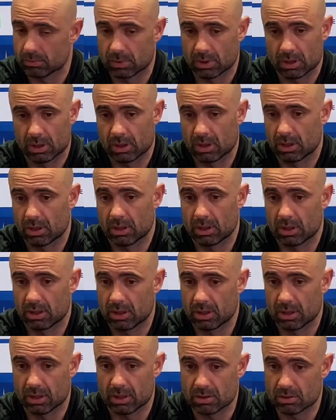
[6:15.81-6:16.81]
euh,
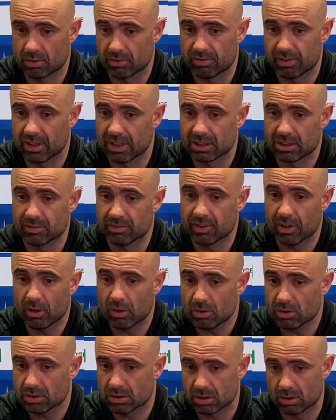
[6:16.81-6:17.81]
ils ont fait la
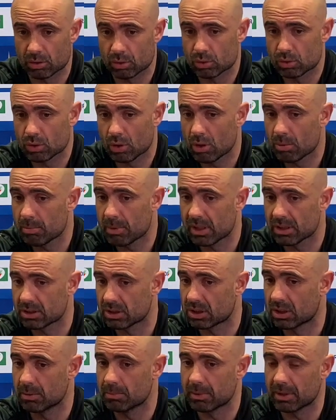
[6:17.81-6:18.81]
différence. Le seul match
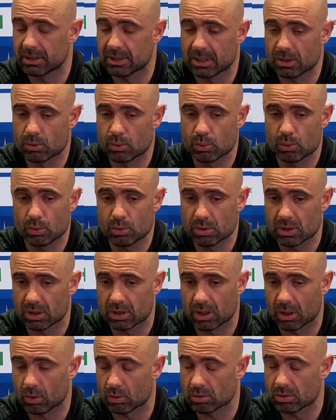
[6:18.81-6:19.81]
qui m'a déçu,
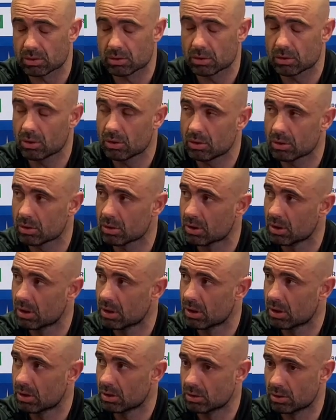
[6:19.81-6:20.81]
c'était contre Sedan.
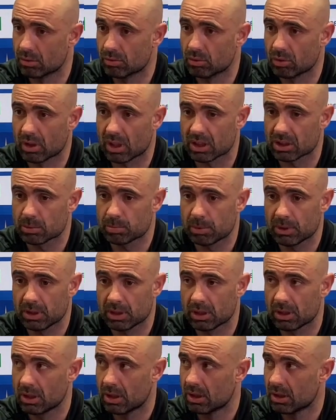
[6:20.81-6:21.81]
Je ne vous cache
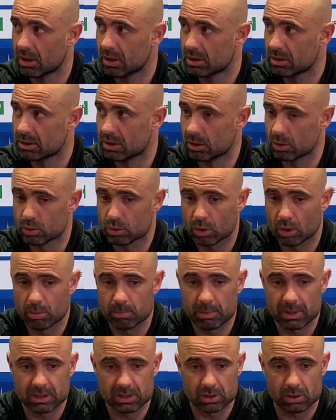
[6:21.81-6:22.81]
pas. C'est le seul
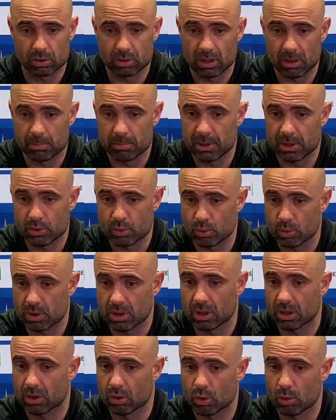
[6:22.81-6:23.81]
match qu'on n'a pas
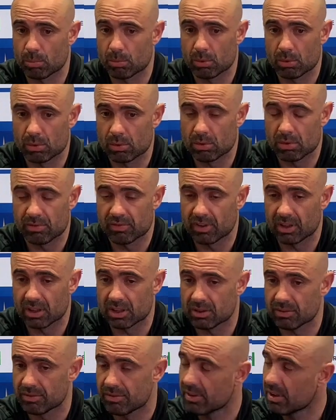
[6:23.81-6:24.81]
joué comme il
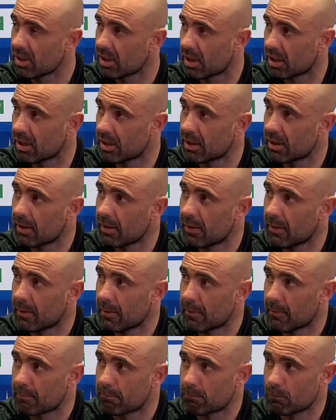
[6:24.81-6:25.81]
fallait faire.
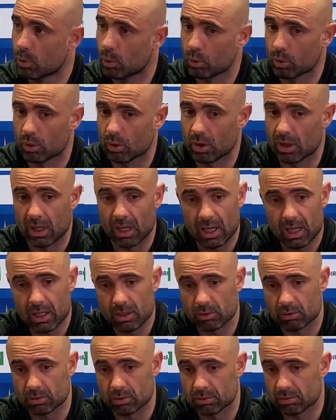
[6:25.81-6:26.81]
Donc là,
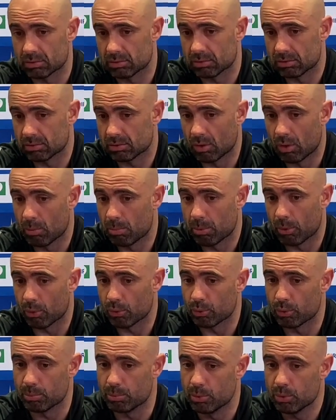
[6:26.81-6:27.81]
on, prend
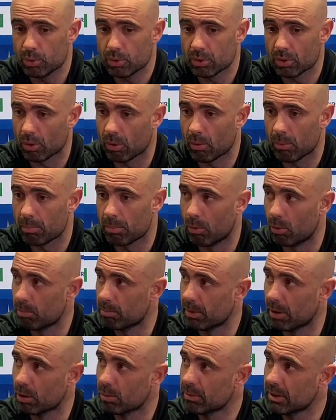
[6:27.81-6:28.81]
deux buts, on, on,
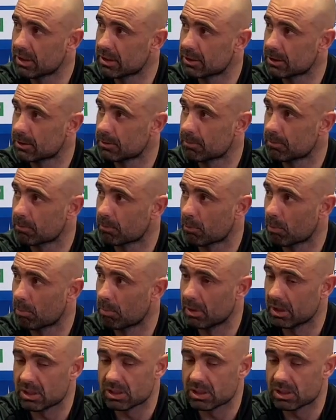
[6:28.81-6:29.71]
perd le match. Mais